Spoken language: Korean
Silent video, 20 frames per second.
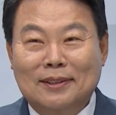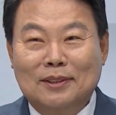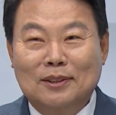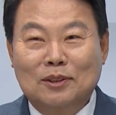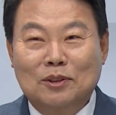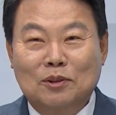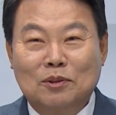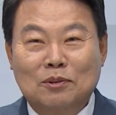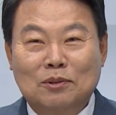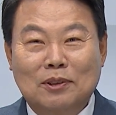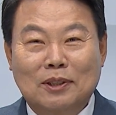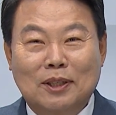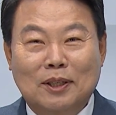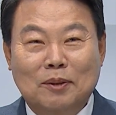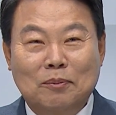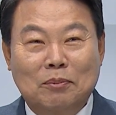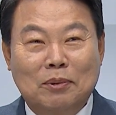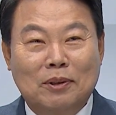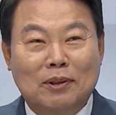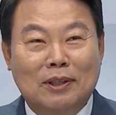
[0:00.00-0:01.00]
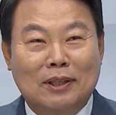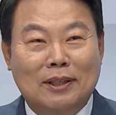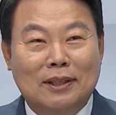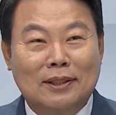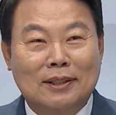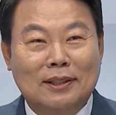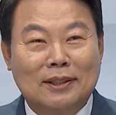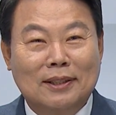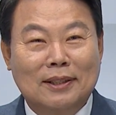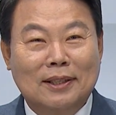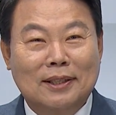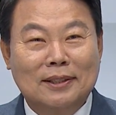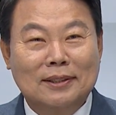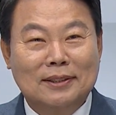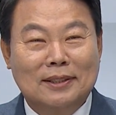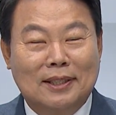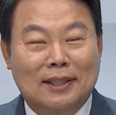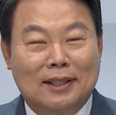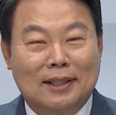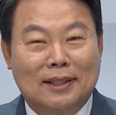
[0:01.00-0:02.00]
그 중에 변화가 된 게
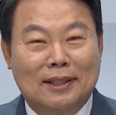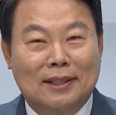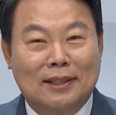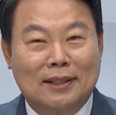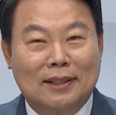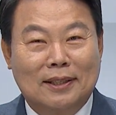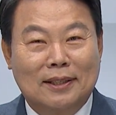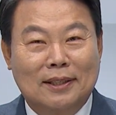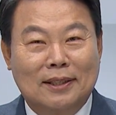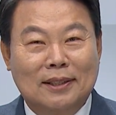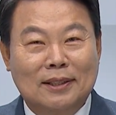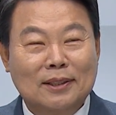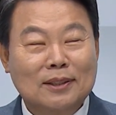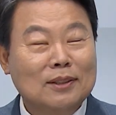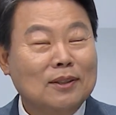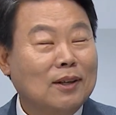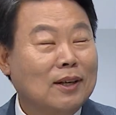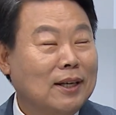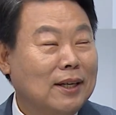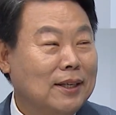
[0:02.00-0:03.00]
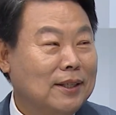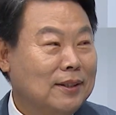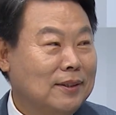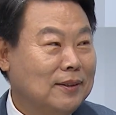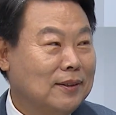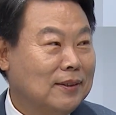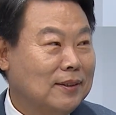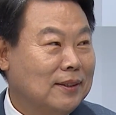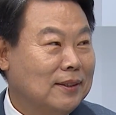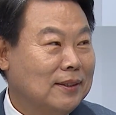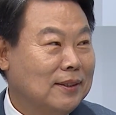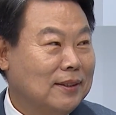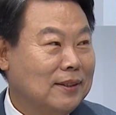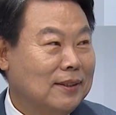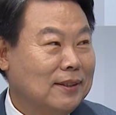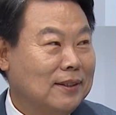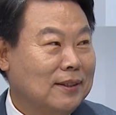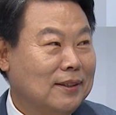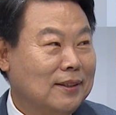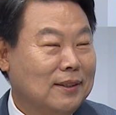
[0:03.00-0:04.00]
이제 인허가예요.
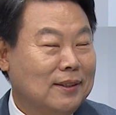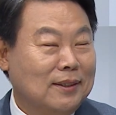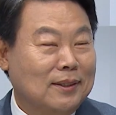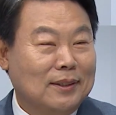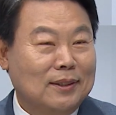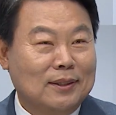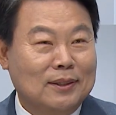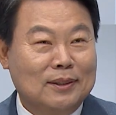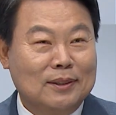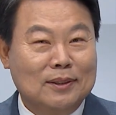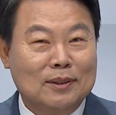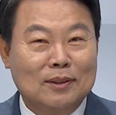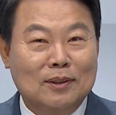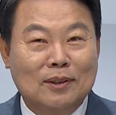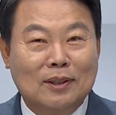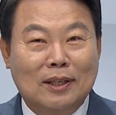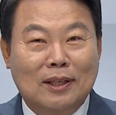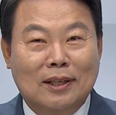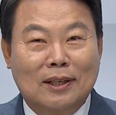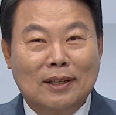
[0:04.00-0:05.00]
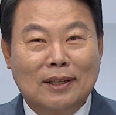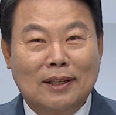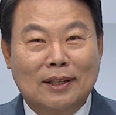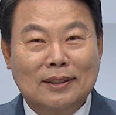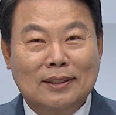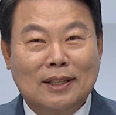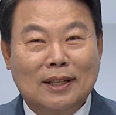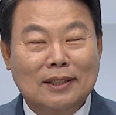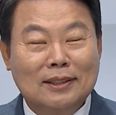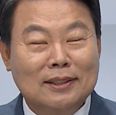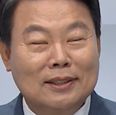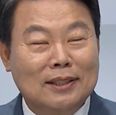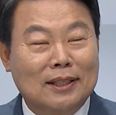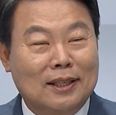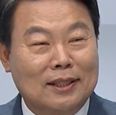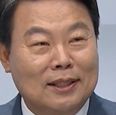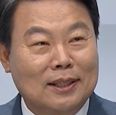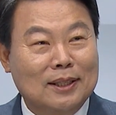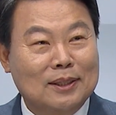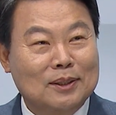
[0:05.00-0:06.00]
음. 인허가가 당진이
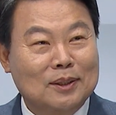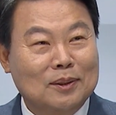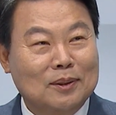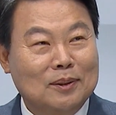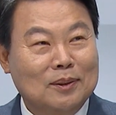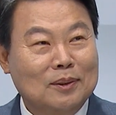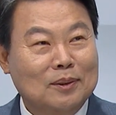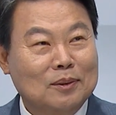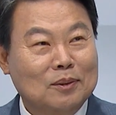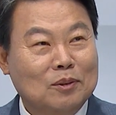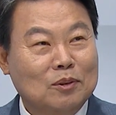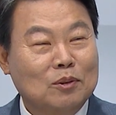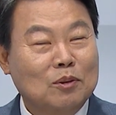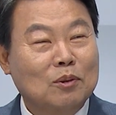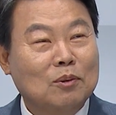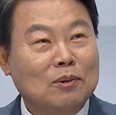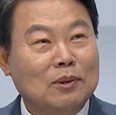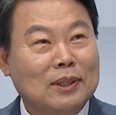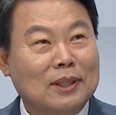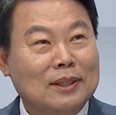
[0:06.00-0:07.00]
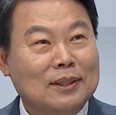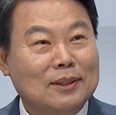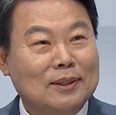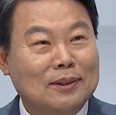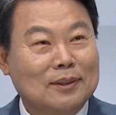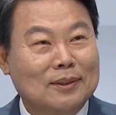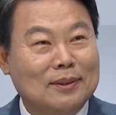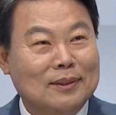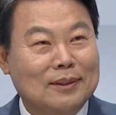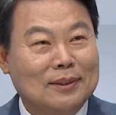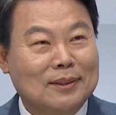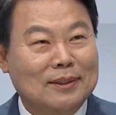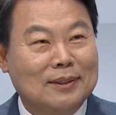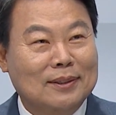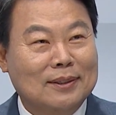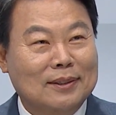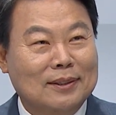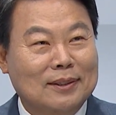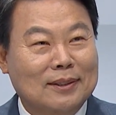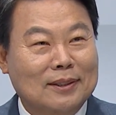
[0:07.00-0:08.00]
안 돼서 수도권에서
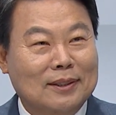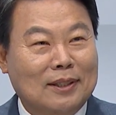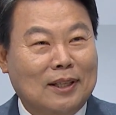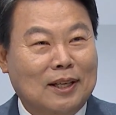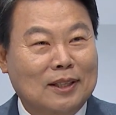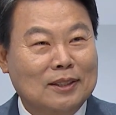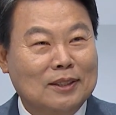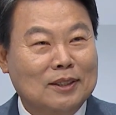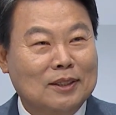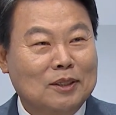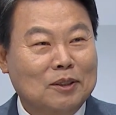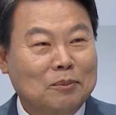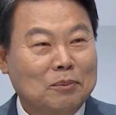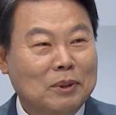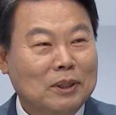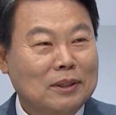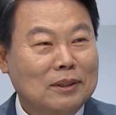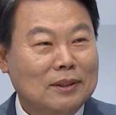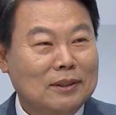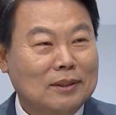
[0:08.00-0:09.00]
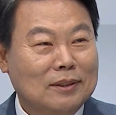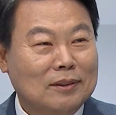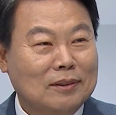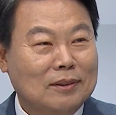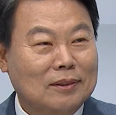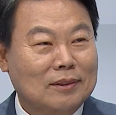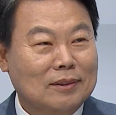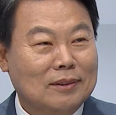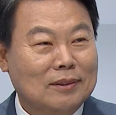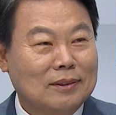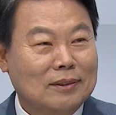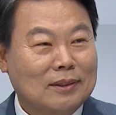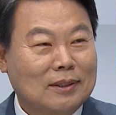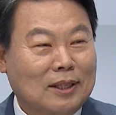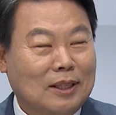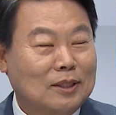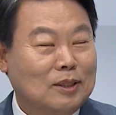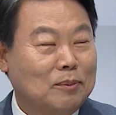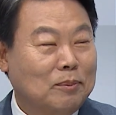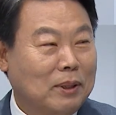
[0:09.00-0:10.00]
당진하면
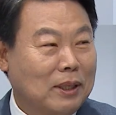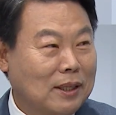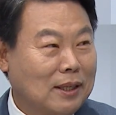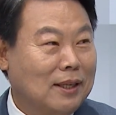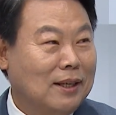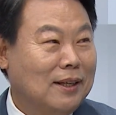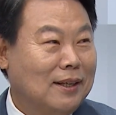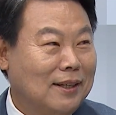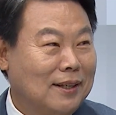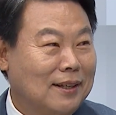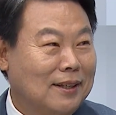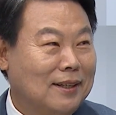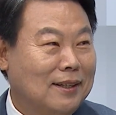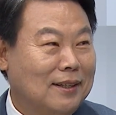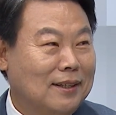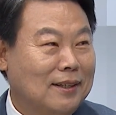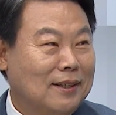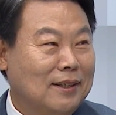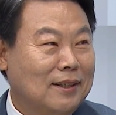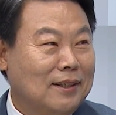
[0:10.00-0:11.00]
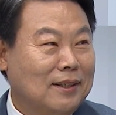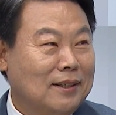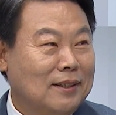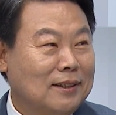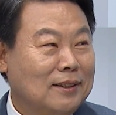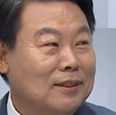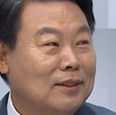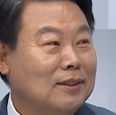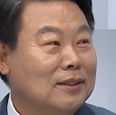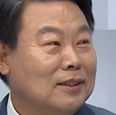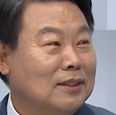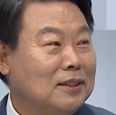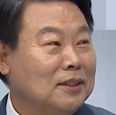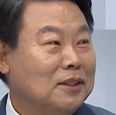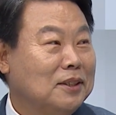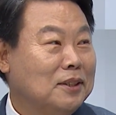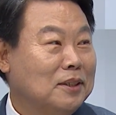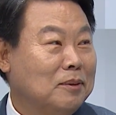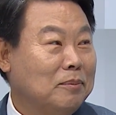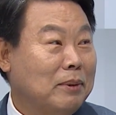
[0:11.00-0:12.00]
가지 마라. 어. 이런
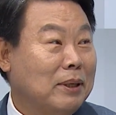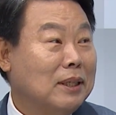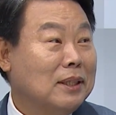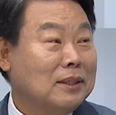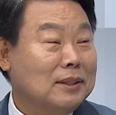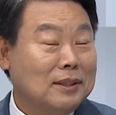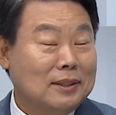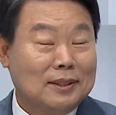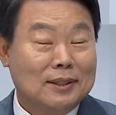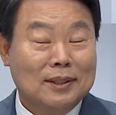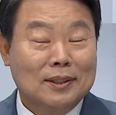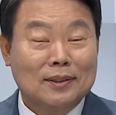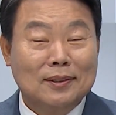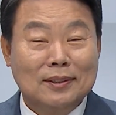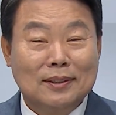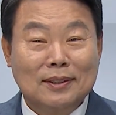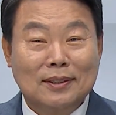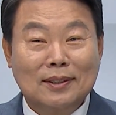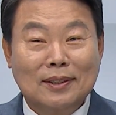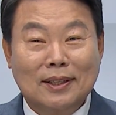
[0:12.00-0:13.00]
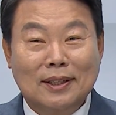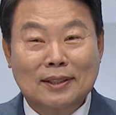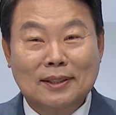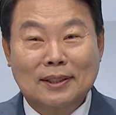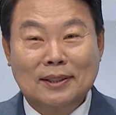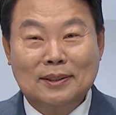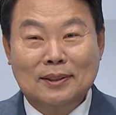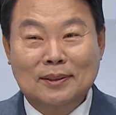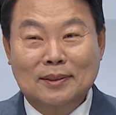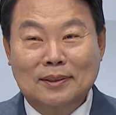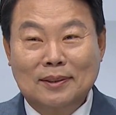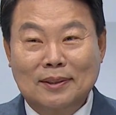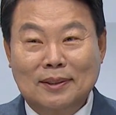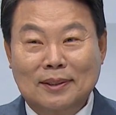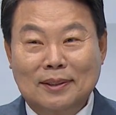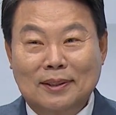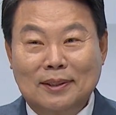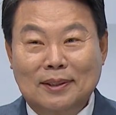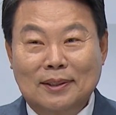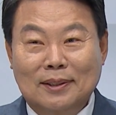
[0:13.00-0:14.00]
인식이 많았었어요. 네. 인허가 안 돼서.
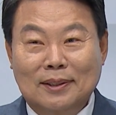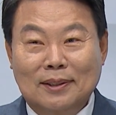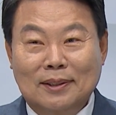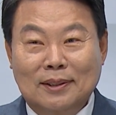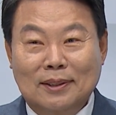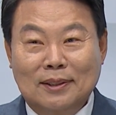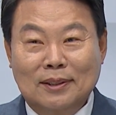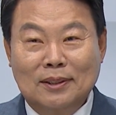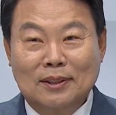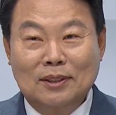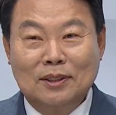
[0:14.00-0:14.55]
그래서